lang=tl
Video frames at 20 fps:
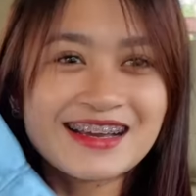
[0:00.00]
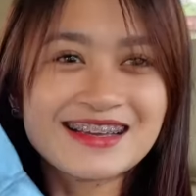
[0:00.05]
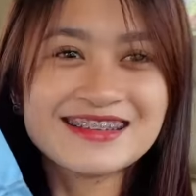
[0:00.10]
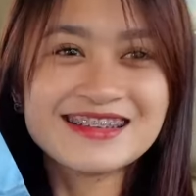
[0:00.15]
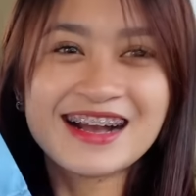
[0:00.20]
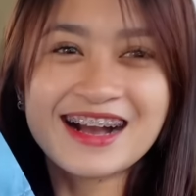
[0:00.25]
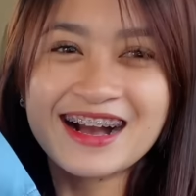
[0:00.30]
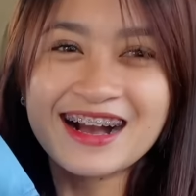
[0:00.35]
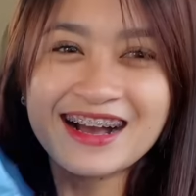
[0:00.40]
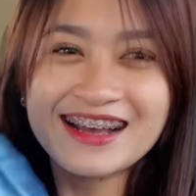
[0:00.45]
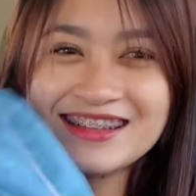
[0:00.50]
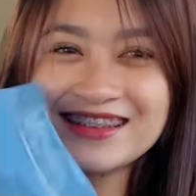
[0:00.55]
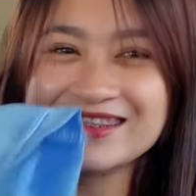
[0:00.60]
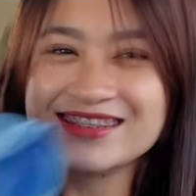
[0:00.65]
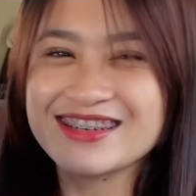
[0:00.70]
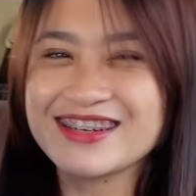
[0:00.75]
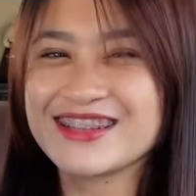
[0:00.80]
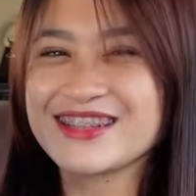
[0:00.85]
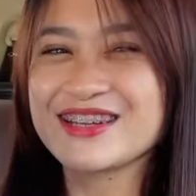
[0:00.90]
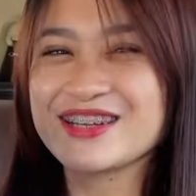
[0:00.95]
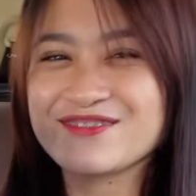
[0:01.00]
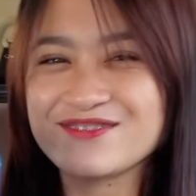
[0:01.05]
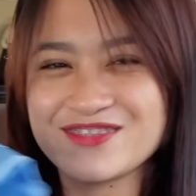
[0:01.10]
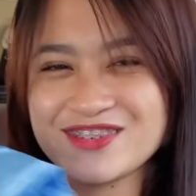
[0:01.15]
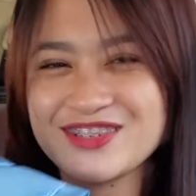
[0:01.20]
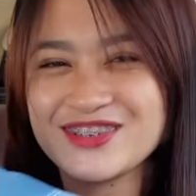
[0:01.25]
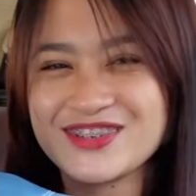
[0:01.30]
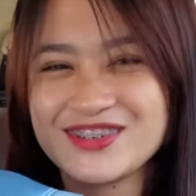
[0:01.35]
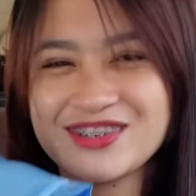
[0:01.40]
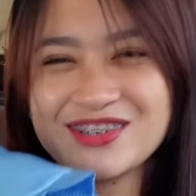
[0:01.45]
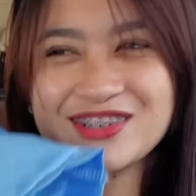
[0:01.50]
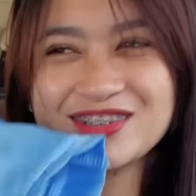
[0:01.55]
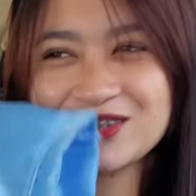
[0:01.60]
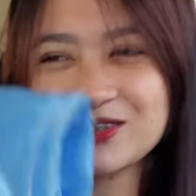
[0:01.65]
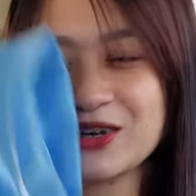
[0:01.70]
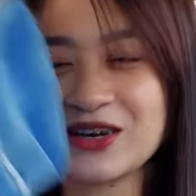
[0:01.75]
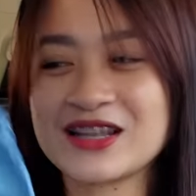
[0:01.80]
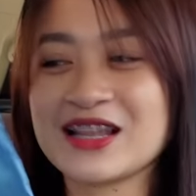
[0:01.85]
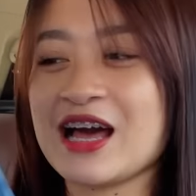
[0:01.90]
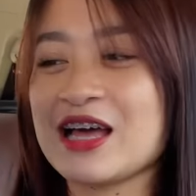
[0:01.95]
Ayan, color
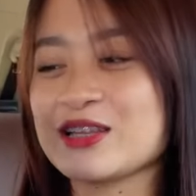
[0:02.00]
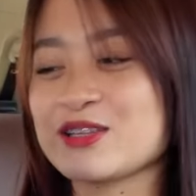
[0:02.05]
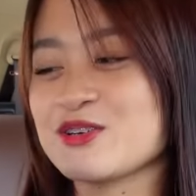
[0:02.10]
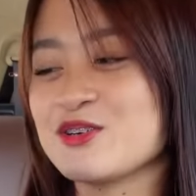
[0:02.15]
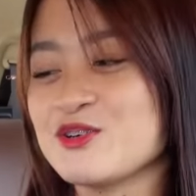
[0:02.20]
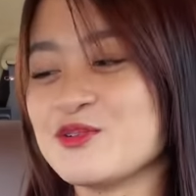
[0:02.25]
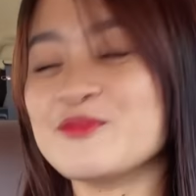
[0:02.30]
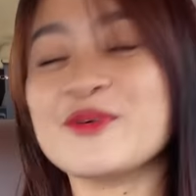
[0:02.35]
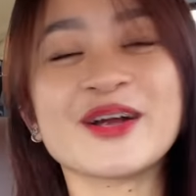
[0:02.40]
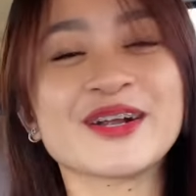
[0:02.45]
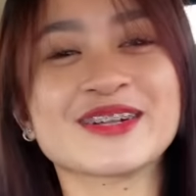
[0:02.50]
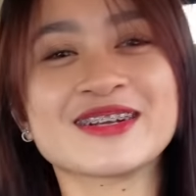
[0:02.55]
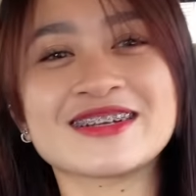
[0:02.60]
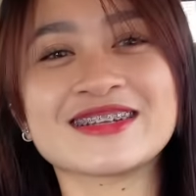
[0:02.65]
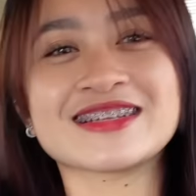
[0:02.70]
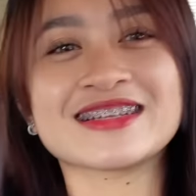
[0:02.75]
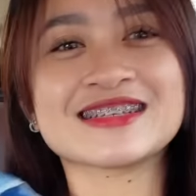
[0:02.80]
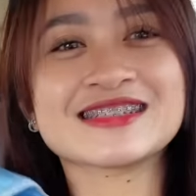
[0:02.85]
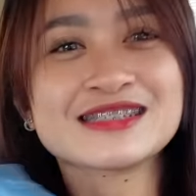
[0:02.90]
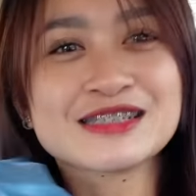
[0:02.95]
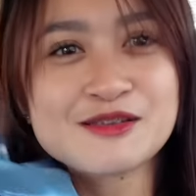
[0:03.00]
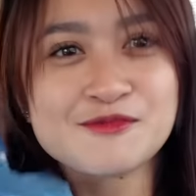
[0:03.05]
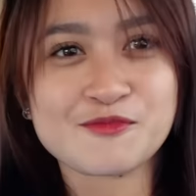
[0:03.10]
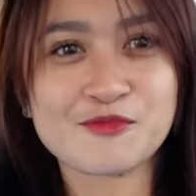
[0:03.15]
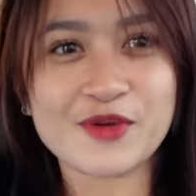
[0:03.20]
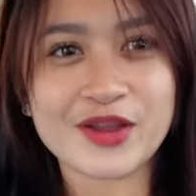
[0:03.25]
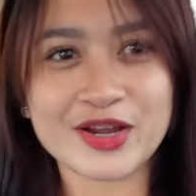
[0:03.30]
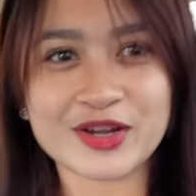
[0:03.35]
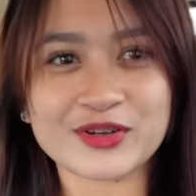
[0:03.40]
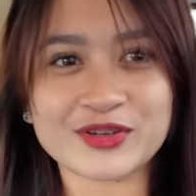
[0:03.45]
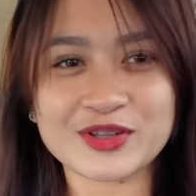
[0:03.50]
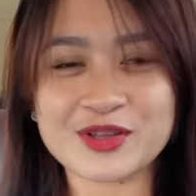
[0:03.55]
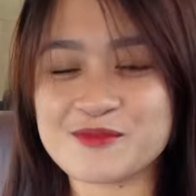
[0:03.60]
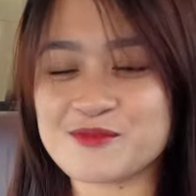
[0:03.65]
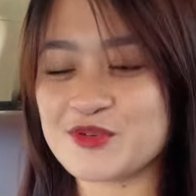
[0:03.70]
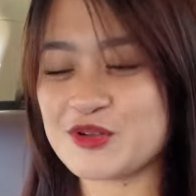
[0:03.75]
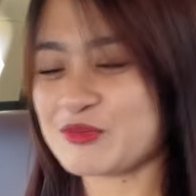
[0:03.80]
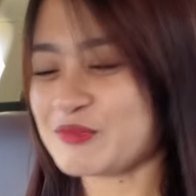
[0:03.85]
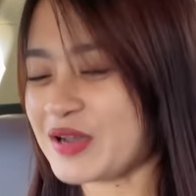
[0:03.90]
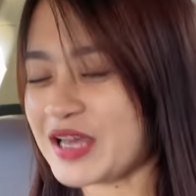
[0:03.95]
blue. So, kailangan kong umorder din ng sleepwear ko
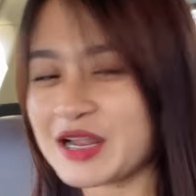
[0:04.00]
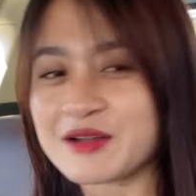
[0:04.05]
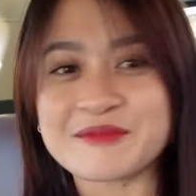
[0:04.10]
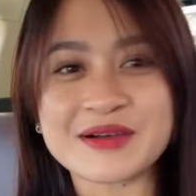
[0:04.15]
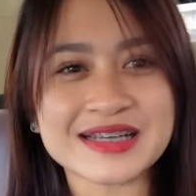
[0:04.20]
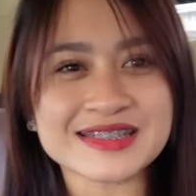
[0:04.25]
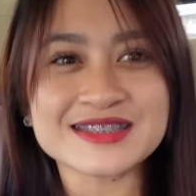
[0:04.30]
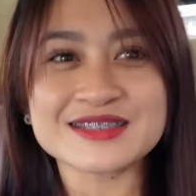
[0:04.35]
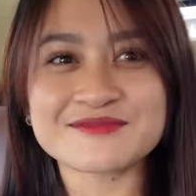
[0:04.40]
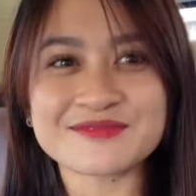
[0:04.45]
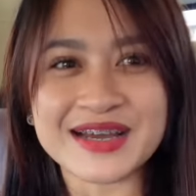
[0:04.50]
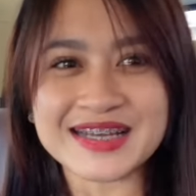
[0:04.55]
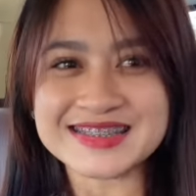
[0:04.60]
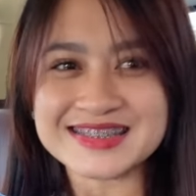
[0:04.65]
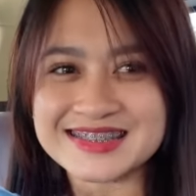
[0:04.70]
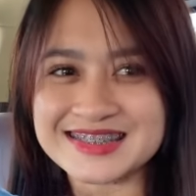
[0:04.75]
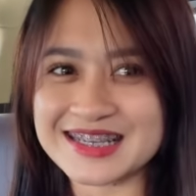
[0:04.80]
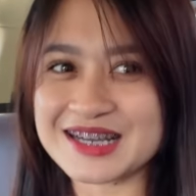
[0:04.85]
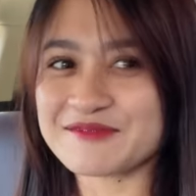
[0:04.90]
na blue para matchy-matchy